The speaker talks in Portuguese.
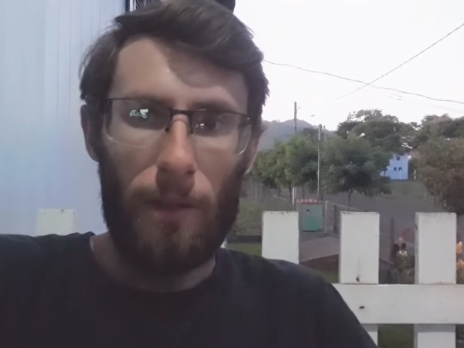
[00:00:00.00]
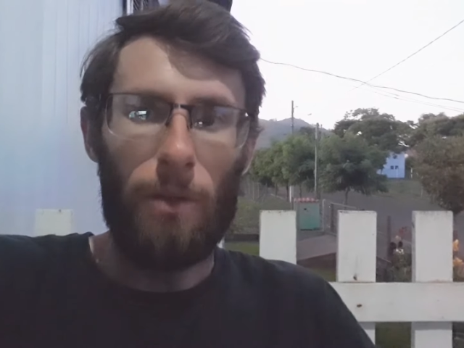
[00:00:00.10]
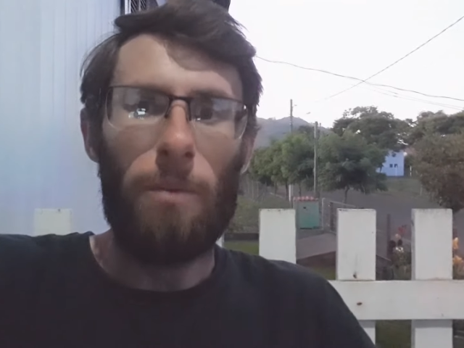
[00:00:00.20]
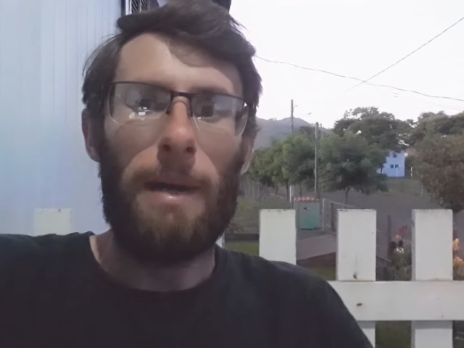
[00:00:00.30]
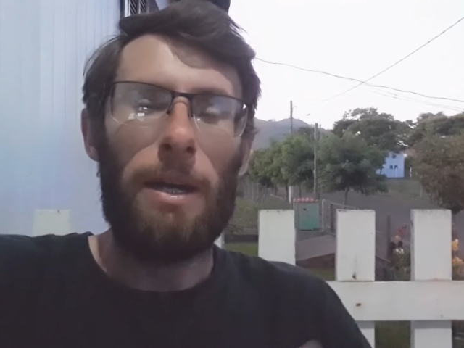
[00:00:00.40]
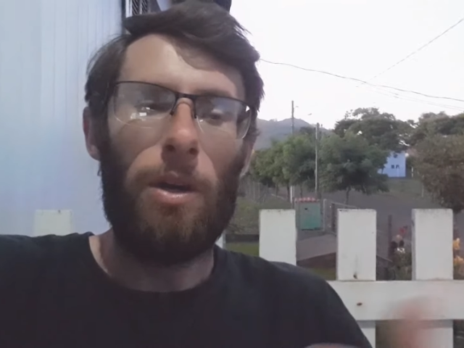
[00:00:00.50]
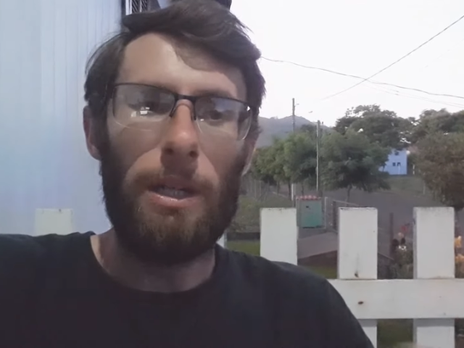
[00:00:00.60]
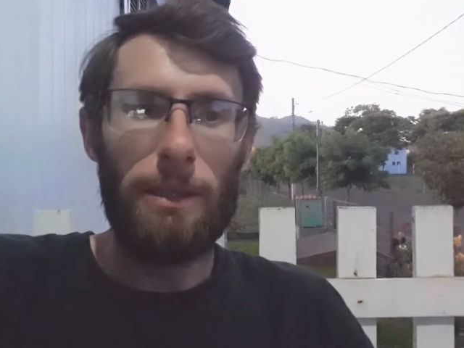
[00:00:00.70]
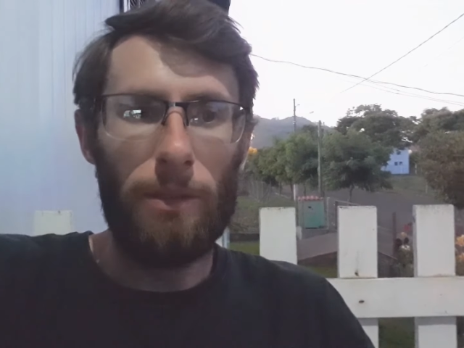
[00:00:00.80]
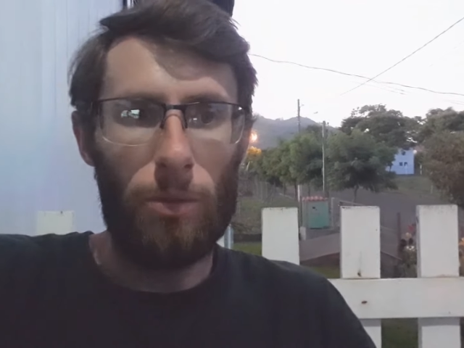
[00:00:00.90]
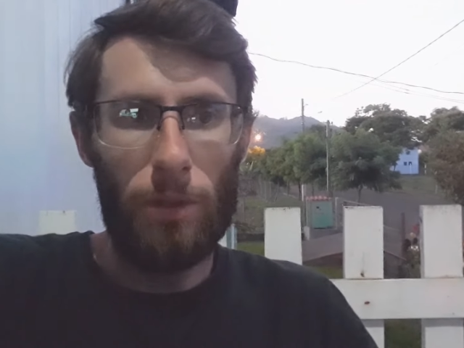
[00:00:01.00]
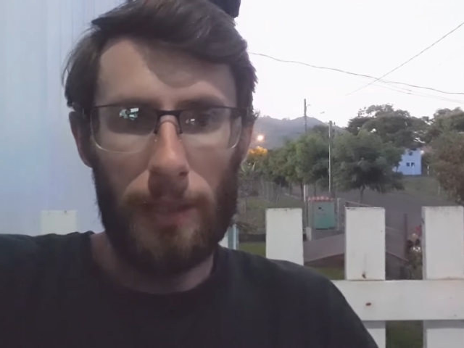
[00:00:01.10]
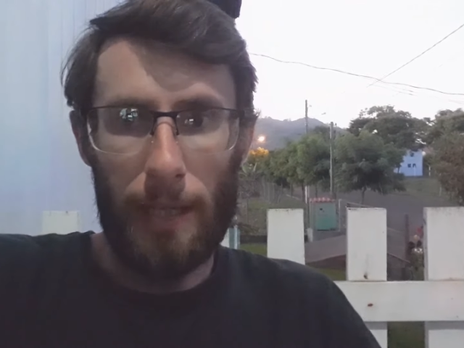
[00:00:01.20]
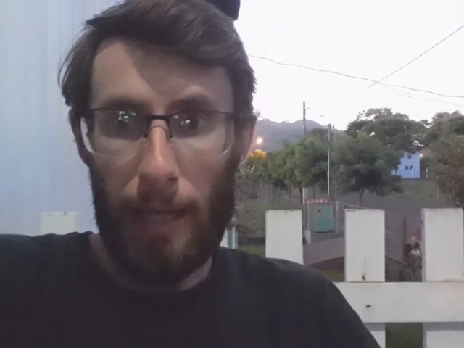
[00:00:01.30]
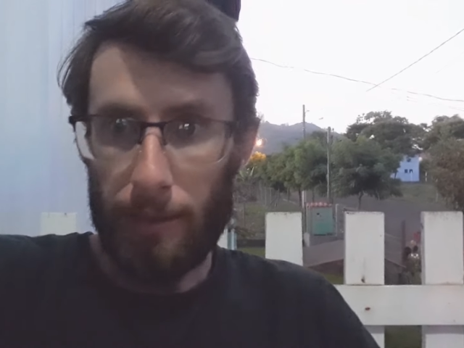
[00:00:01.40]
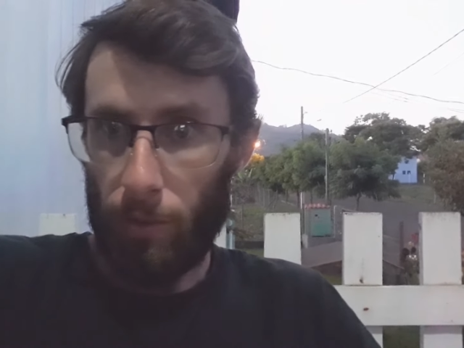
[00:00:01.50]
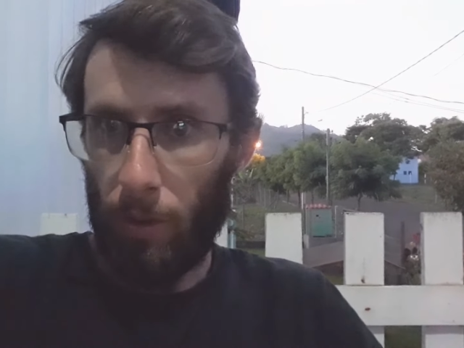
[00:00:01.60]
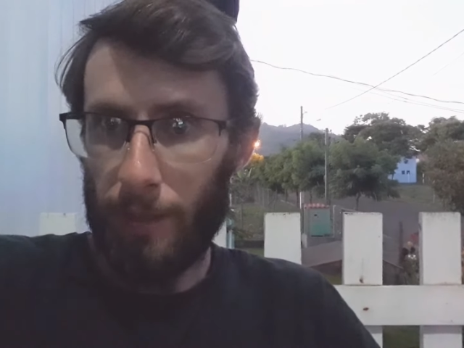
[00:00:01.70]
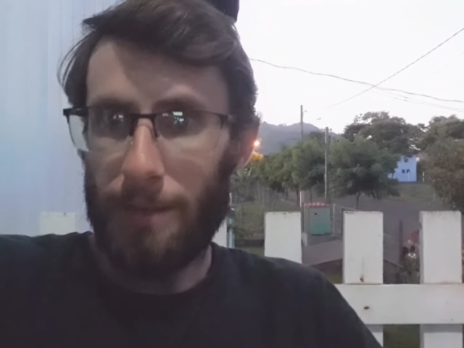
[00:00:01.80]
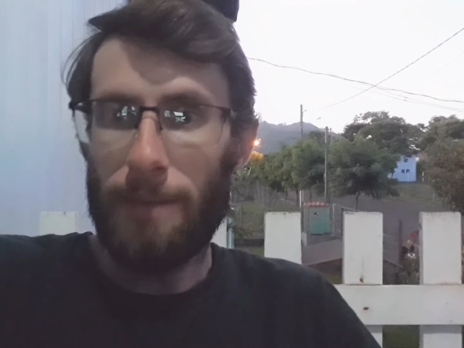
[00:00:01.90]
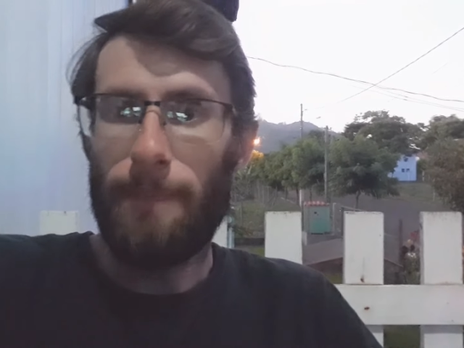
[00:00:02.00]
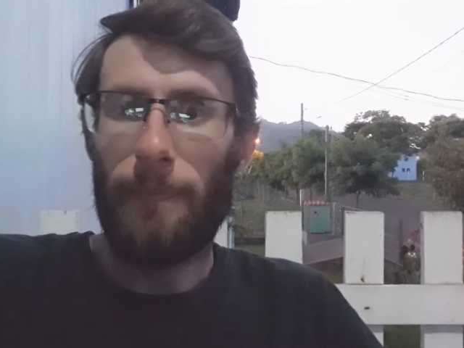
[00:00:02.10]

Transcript: com maior teor de lactose,